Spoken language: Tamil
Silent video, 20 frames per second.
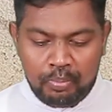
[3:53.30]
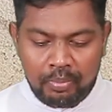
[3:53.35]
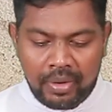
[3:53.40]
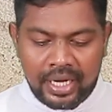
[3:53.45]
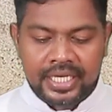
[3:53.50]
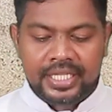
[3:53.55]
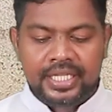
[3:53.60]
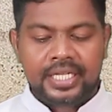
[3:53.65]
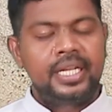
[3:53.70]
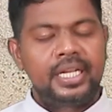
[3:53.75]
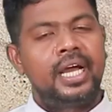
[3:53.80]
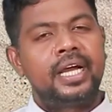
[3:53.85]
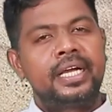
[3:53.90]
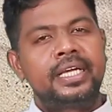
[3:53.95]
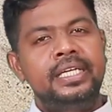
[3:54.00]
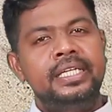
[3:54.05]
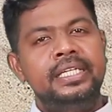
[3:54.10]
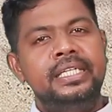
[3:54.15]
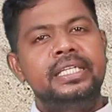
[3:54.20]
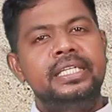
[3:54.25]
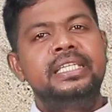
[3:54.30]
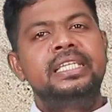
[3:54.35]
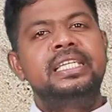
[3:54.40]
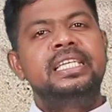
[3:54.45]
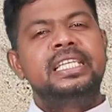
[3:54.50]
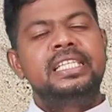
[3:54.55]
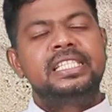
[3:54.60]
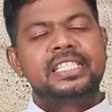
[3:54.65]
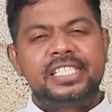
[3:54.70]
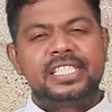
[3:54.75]
மனிதராக
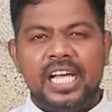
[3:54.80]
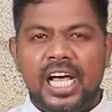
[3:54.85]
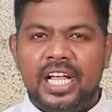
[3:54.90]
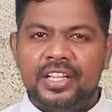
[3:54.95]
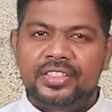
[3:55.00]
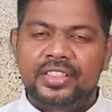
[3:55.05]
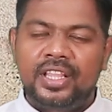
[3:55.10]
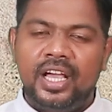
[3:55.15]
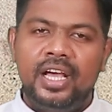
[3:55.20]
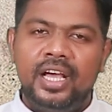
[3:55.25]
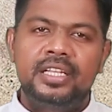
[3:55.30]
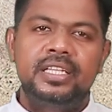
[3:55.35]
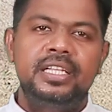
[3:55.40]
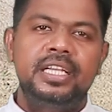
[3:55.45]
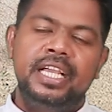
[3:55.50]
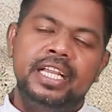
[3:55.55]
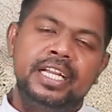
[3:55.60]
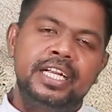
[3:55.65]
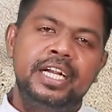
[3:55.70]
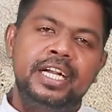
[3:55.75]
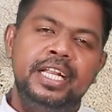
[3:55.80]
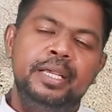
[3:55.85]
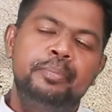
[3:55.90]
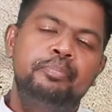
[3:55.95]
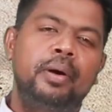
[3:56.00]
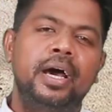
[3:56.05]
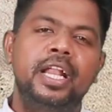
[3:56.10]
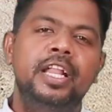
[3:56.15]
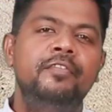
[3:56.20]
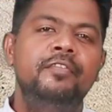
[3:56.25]
சாத்தான் எங்களை
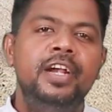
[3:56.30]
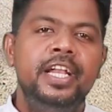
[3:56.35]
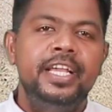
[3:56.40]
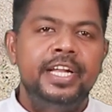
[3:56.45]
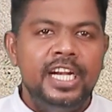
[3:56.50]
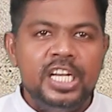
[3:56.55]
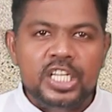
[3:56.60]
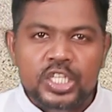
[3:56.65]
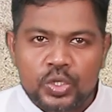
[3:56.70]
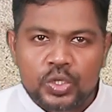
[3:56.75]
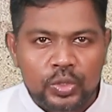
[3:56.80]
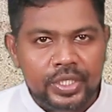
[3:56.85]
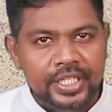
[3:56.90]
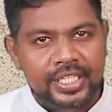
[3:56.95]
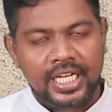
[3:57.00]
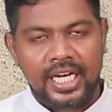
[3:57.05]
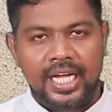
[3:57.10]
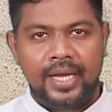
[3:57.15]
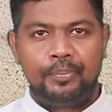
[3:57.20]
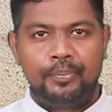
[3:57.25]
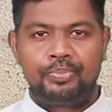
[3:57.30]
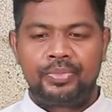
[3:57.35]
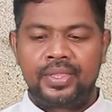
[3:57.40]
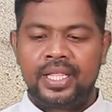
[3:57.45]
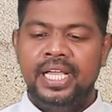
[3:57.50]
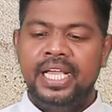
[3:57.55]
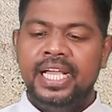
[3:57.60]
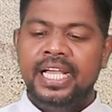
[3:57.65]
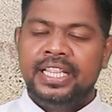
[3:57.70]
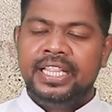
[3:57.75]
பல வழிகளில் சோதிக்கலாம்
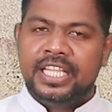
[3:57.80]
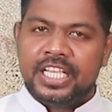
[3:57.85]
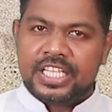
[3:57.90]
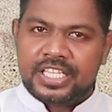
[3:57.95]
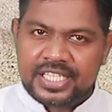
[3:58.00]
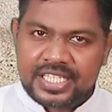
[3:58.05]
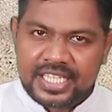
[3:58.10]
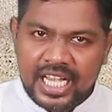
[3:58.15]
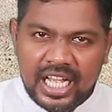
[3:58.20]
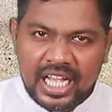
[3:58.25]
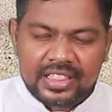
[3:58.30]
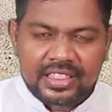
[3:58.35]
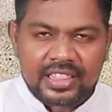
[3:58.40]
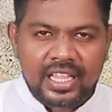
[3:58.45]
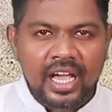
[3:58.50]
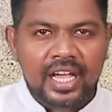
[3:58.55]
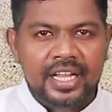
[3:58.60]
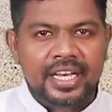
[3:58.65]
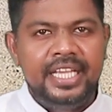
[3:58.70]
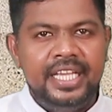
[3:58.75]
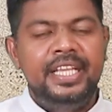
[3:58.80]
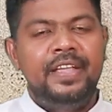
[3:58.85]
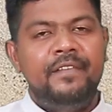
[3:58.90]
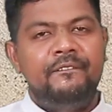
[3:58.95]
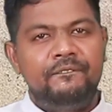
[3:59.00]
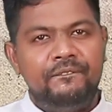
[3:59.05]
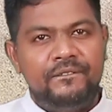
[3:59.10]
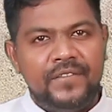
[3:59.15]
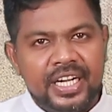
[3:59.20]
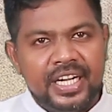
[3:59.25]
இந்த சாத்தானை
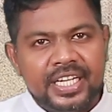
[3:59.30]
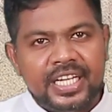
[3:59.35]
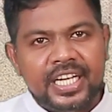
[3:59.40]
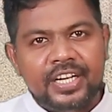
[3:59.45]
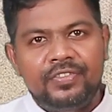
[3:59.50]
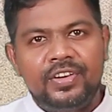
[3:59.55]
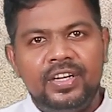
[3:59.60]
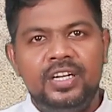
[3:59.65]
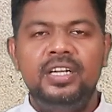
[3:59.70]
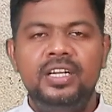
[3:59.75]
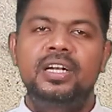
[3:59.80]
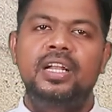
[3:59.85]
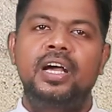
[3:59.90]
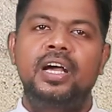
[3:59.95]
வென்றவள்